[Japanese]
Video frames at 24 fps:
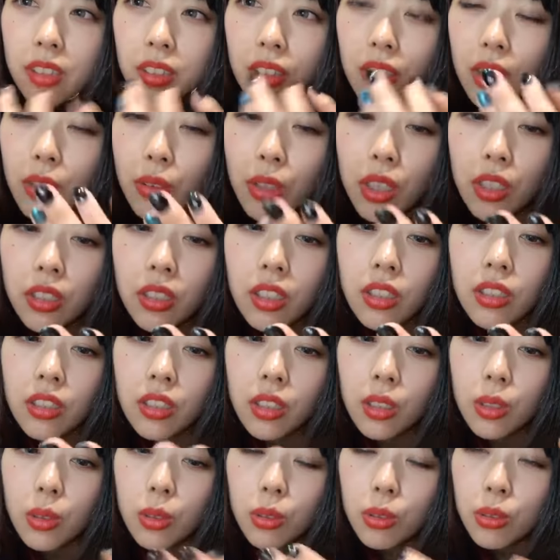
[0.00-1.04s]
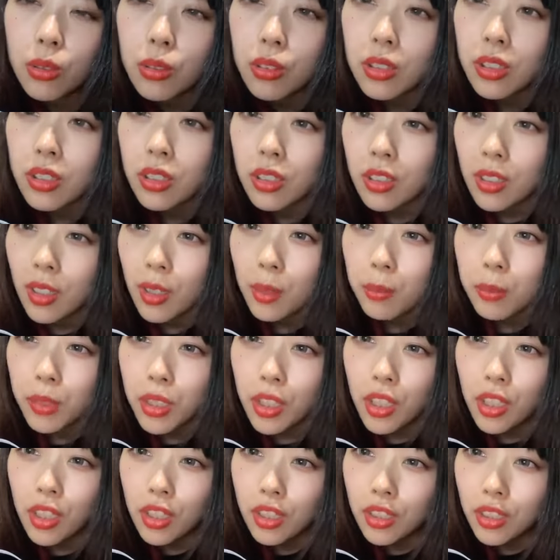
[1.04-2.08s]
て言われたんだけど。
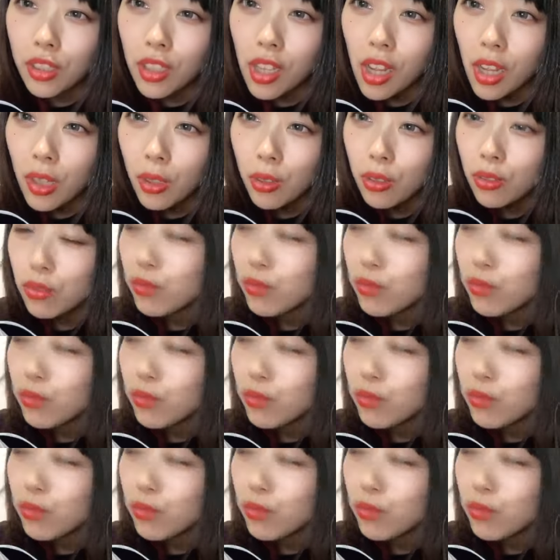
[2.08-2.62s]
メンヘラじゃないよ。